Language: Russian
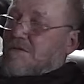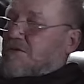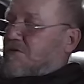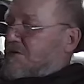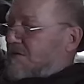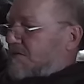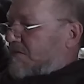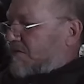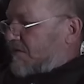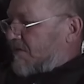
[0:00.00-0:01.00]
Сегодня
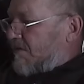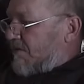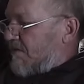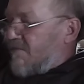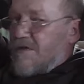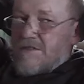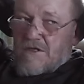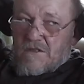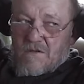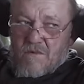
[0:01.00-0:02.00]

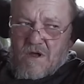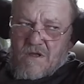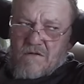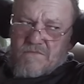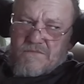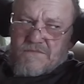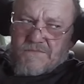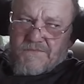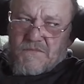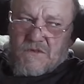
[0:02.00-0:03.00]
20 мая.
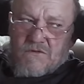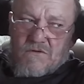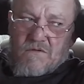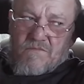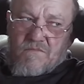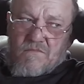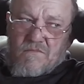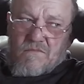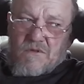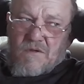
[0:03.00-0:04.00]
Сегодня
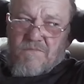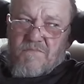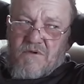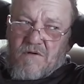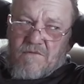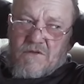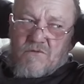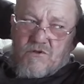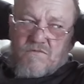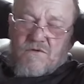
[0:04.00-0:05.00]
была первая
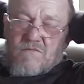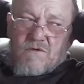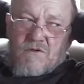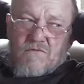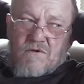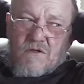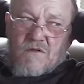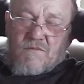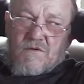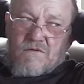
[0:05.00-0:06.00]
ночь в этом году,
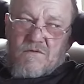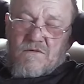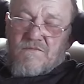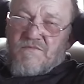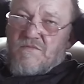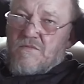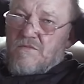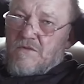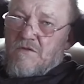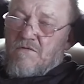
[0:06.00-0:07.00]
когда мы
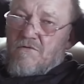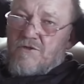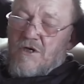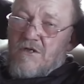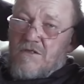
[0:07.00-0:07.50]
не включали